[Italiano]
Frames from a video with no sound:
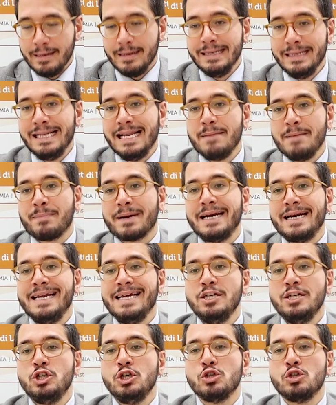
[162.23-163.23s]
Le
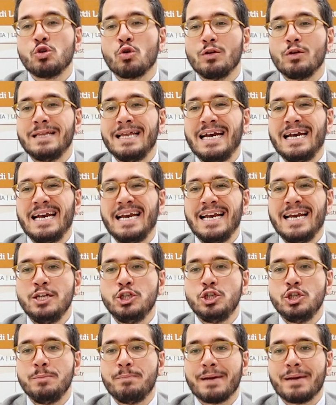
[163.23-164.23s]
preleggi sono delle
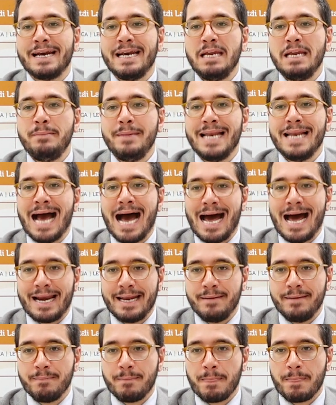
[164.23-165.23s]
leggi
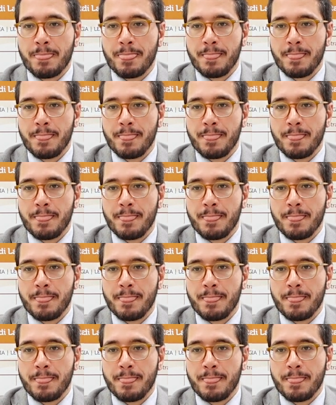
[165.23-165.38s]
preliminari